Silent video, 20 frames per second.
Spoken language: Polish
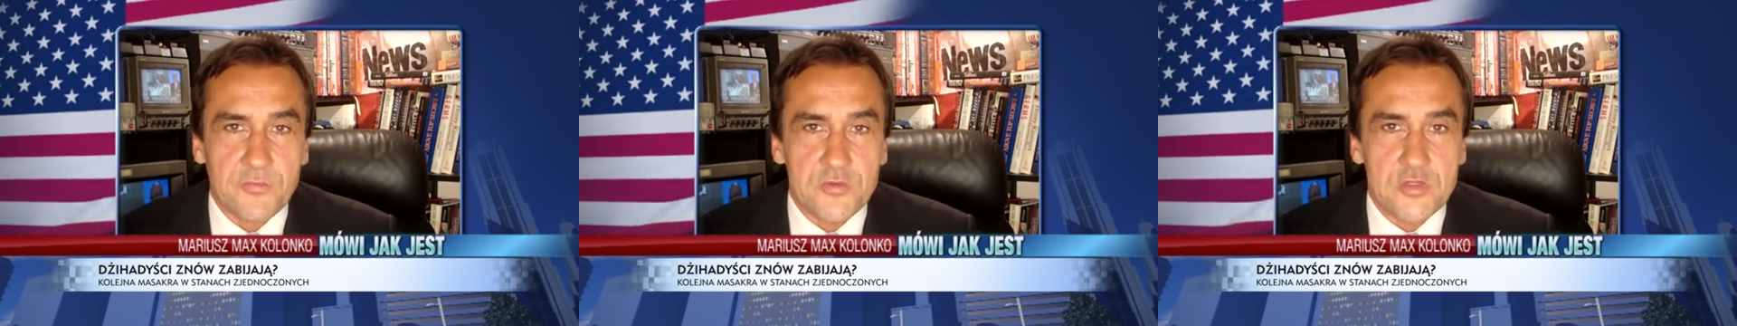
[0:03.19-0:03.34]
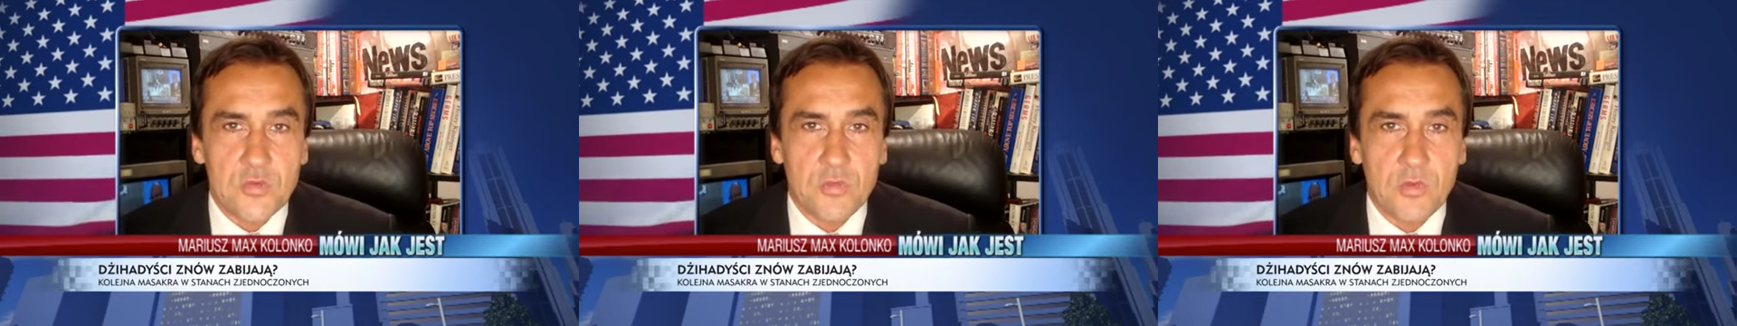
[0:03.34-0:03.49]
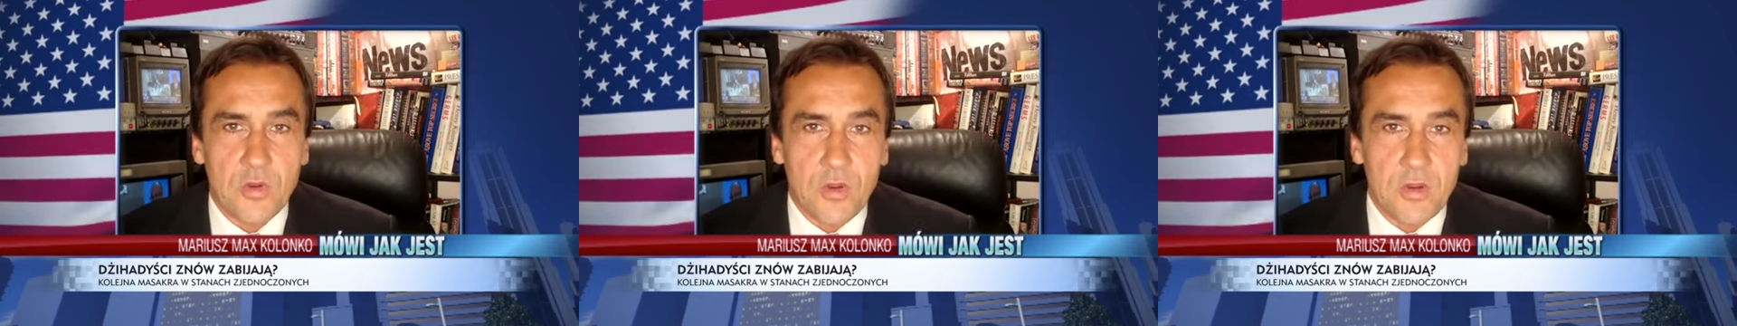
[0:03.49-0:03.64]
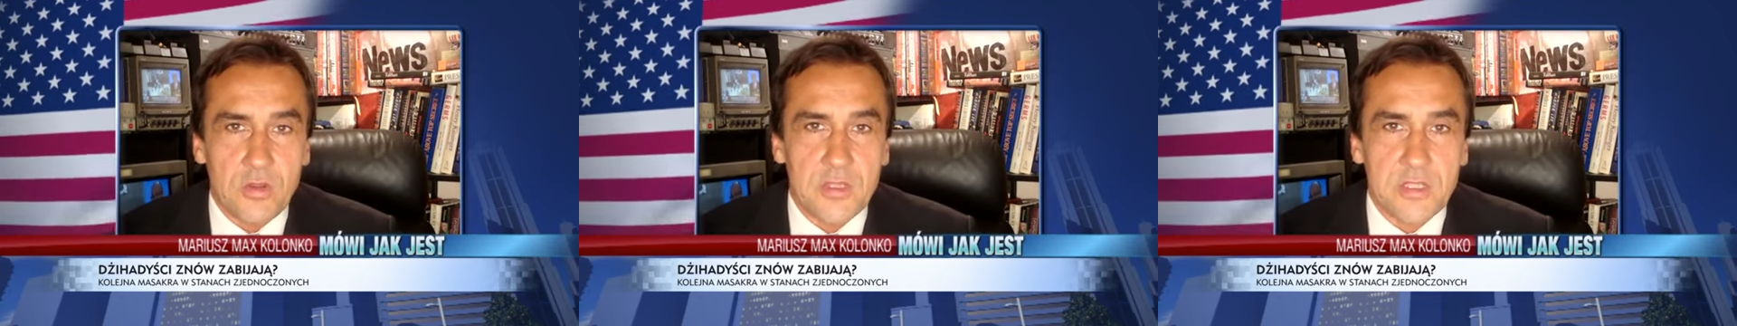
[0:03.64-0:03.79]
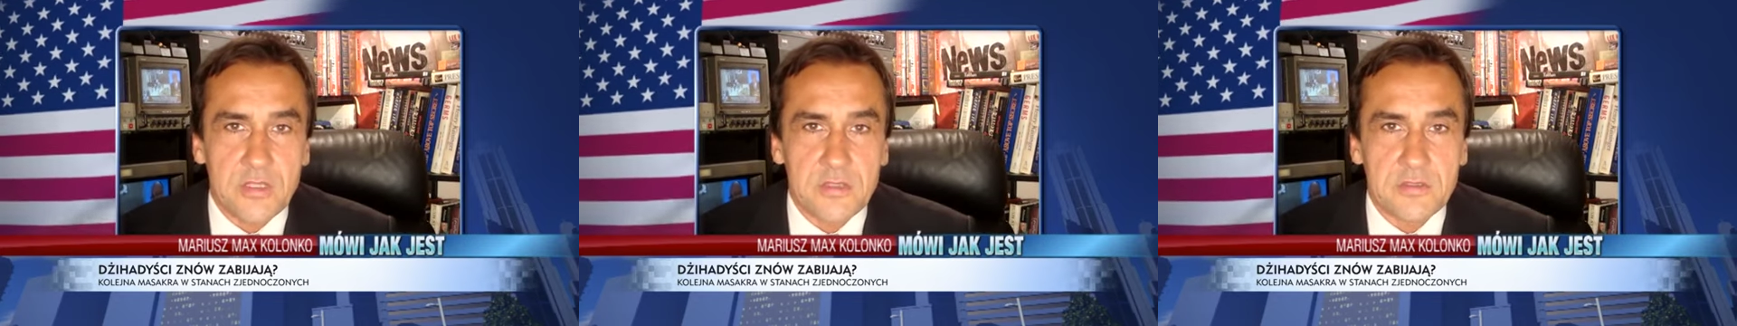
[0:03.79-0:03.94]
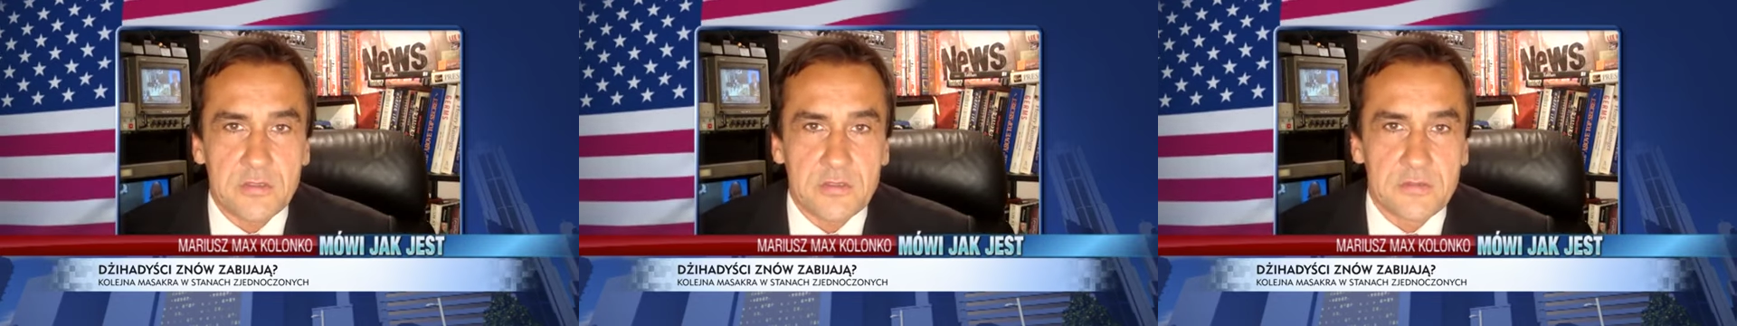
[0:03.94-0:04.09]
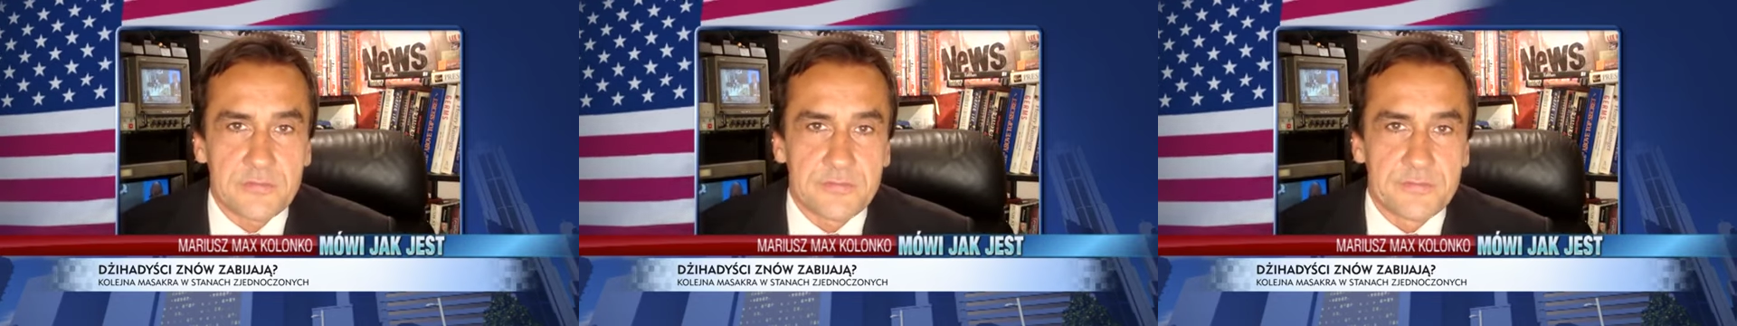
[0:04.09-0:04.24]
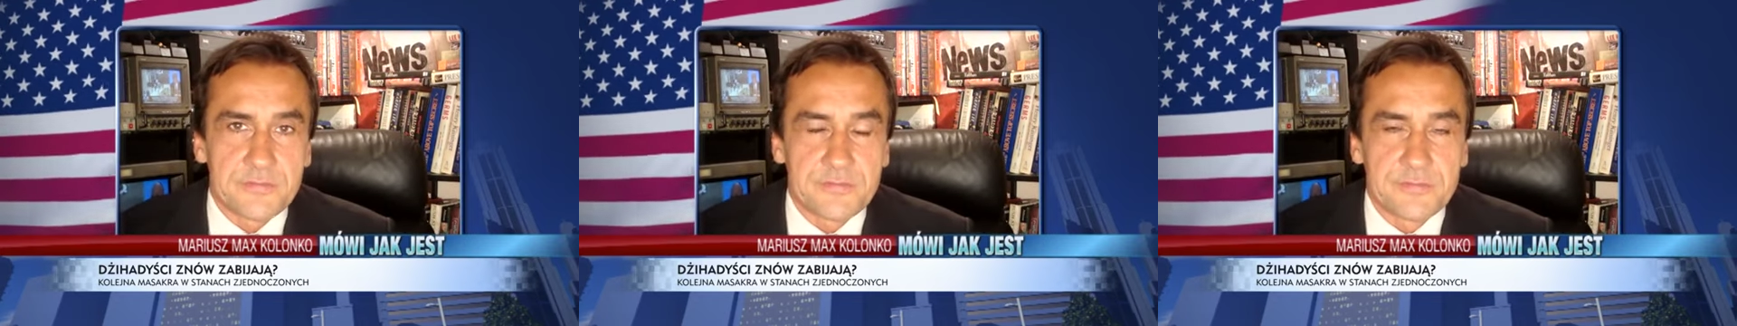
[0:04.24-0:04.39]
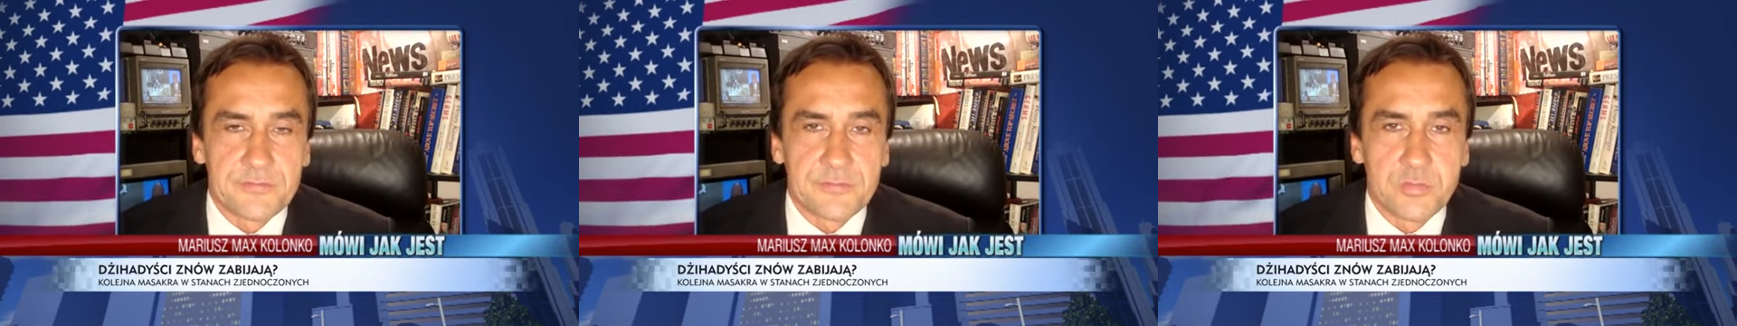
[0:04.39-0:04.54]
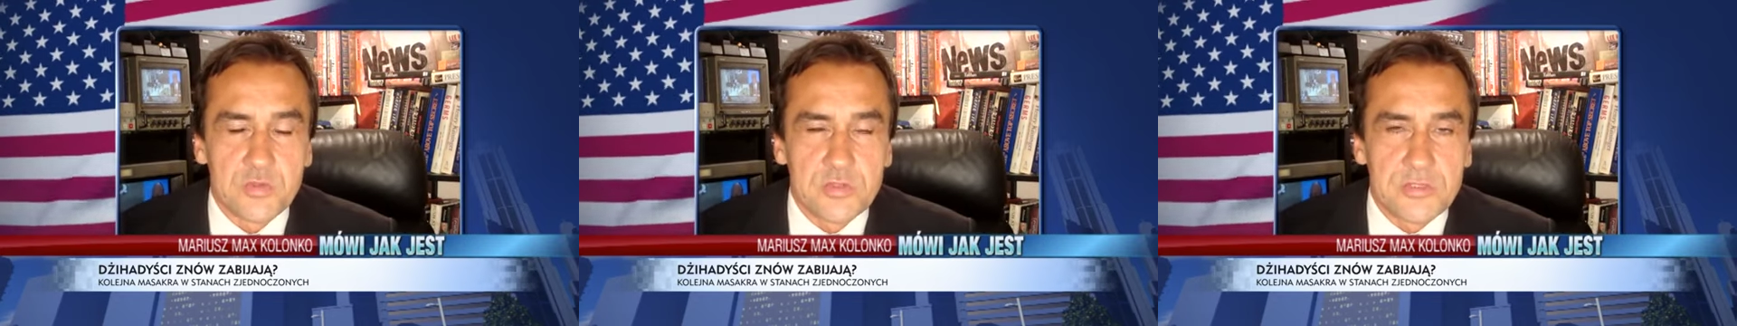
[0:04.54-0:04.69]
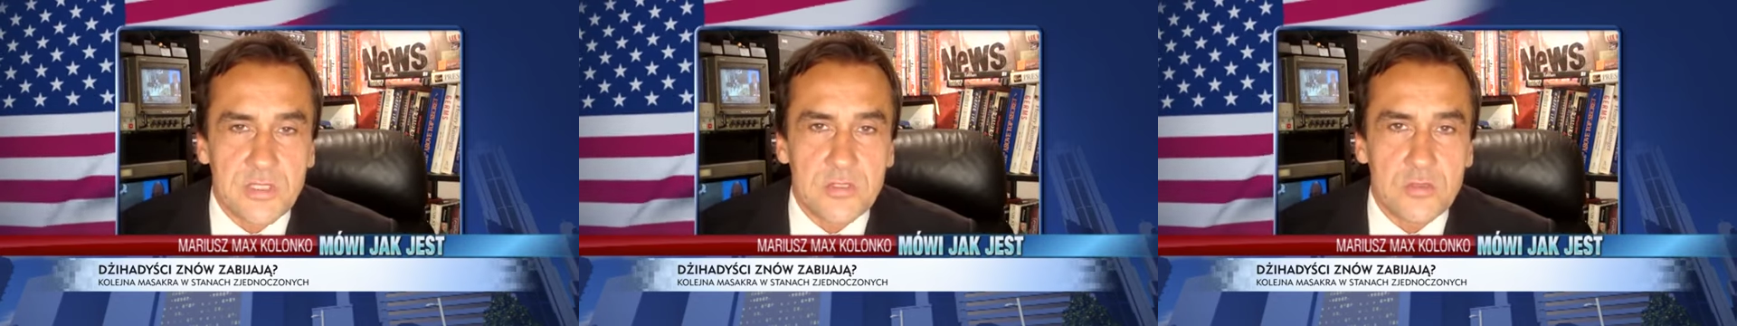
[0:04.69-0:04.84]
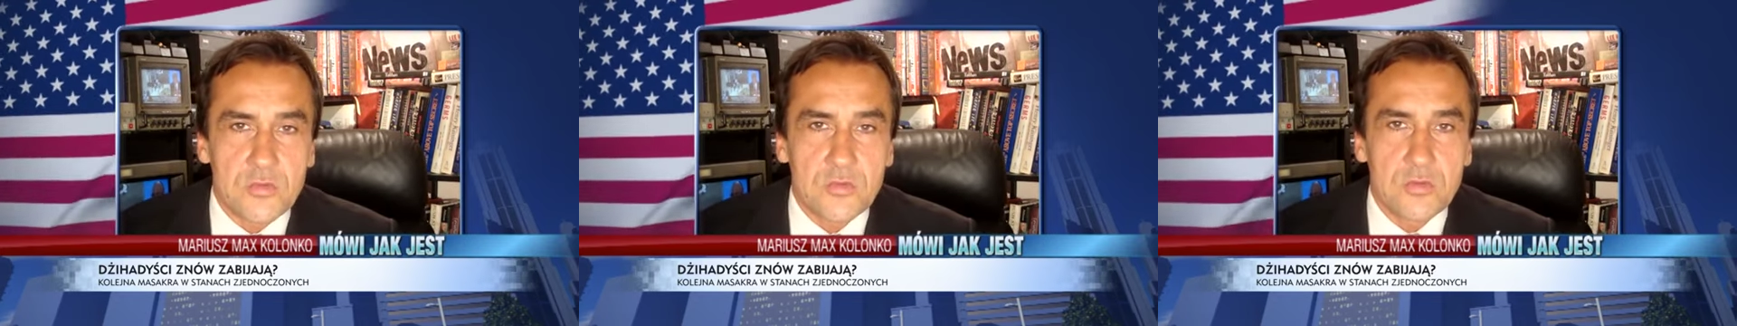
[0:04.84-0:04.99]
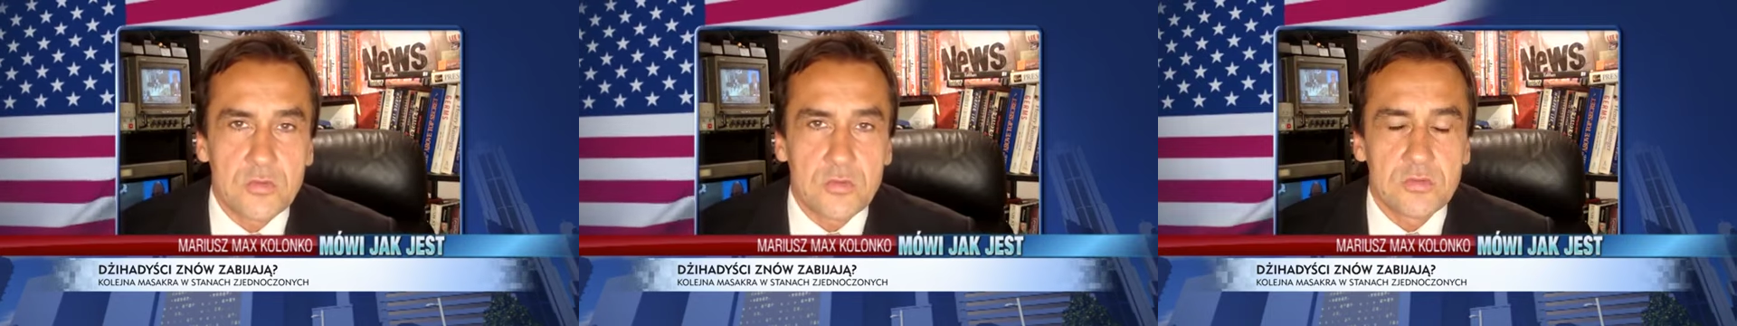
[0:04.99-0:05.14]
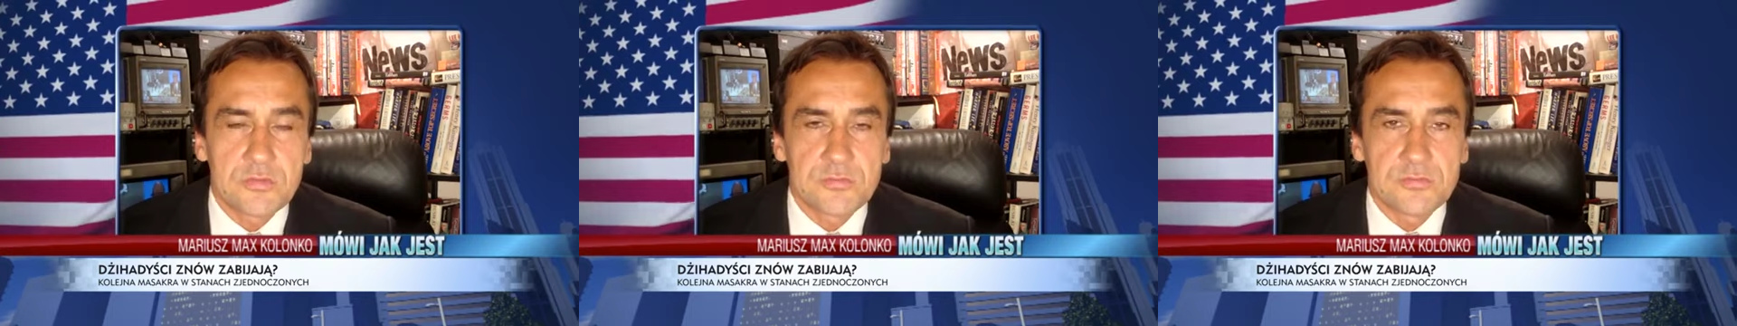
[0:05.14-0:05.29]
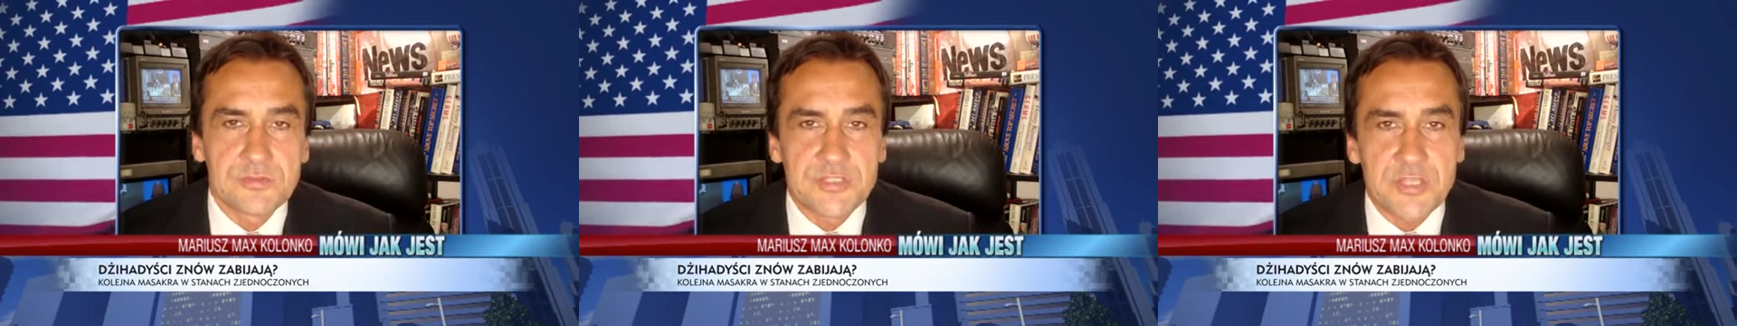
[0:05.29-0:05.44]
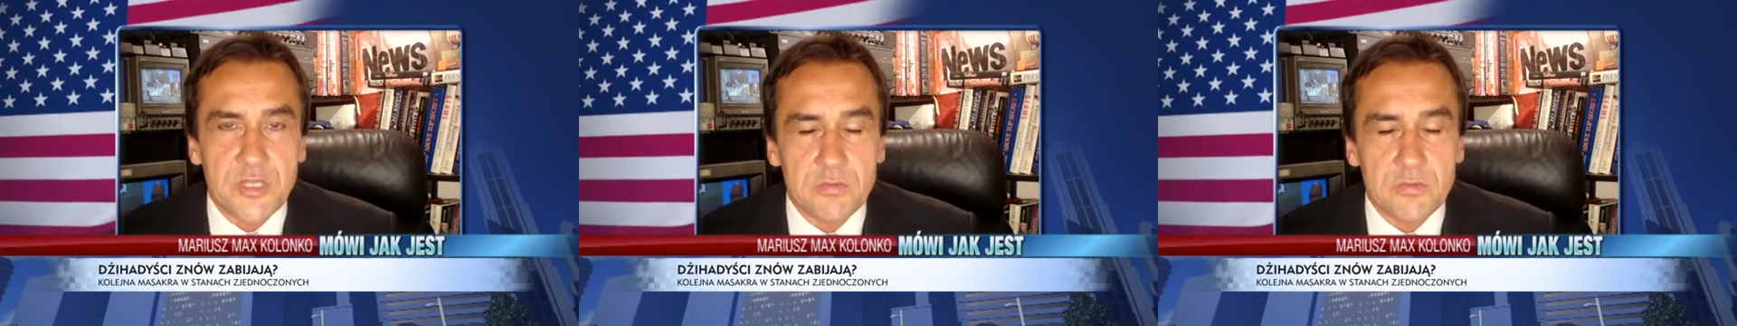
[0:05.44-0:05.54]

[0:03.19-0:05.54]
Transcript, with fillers: otworzyło ogień w budynku,